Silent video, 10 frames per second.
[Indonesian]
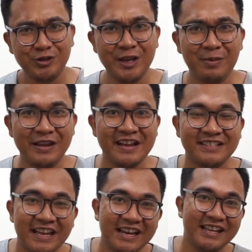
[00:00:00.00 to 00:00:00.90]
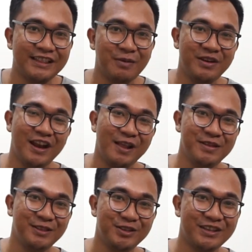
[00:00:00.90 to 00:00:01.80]
dusnya banyak sekali, tapi
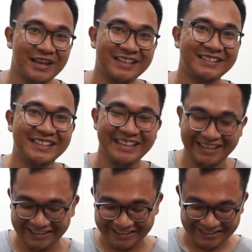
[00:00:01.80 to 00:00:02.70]
dalamnya itu sangat sedikit.